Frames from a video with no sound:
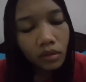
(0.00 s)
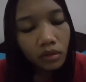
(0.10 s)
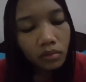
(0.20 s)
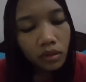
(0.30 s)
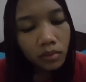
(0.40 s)

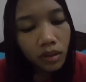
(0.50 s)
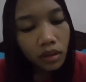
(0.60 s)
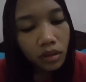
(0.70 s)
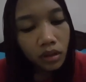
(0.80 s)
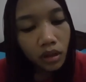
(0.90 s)
habis mandi
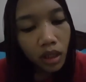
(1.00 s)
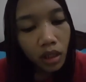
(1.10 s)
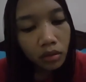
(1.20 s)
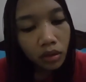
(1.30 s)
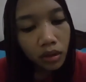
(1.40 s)
yang
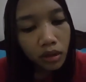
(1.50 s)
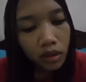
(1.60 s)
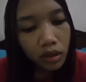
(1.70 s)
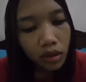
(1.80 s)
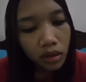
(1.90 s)
ngantuk ada
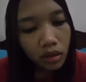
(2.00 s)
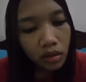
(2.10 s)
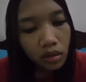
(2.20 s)
nyetir